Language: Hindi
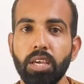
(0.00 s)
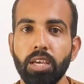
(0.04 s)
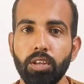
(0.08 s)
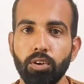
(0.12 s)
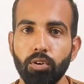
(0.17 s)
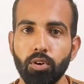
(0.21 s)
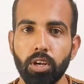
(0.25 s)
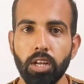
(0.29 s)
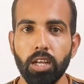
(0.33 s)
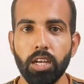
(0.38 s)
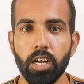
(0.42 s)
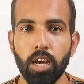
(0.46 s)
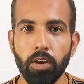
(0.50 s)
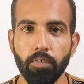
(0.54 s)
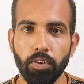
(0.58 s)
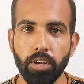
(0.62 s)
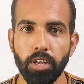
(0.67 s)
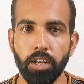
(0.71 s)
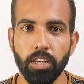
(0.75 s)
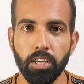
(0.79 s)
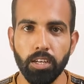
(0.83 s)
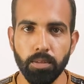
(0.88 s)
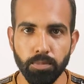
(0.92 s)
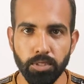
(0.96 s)
इन्होंने काफ़ी
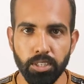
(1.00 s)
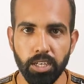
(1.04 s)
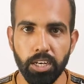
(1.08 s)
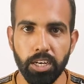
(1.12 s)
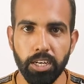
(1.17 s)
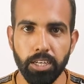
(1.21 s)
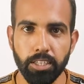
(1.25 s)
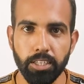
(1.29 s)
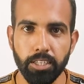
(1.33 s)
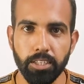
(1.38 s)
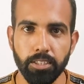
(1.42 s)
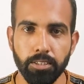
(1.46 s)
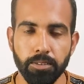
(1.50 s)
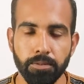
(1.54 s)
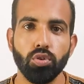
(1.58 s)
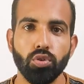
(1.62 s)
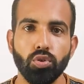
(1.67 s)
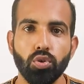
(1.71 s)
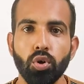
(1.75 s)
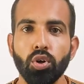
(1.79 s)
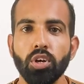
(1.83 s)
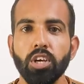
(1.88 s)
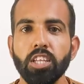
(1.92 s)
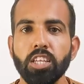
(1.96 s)
इनकम जनरेट की
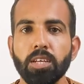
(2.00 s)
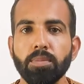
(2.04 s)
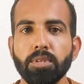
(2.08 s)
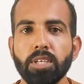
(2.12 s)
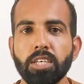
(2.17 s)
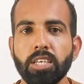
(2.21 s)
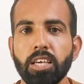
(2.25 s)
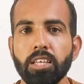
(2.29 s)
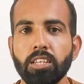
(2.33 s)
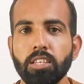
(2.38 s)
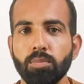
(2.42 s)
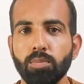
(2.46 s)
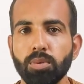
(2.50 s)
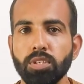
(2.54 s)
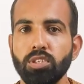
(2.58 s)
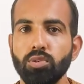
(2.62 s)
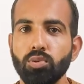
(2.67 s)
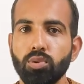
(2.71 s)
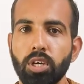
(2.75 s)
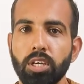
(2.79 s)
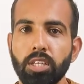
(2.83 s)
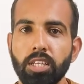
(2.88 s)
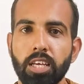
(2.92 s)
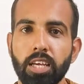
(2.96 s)
क्योंकि तब तक ये समझ
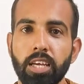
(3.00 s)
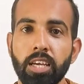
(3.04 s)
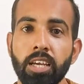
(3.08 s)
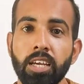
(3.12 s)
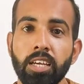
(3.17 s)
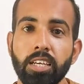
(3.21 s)
चुके थे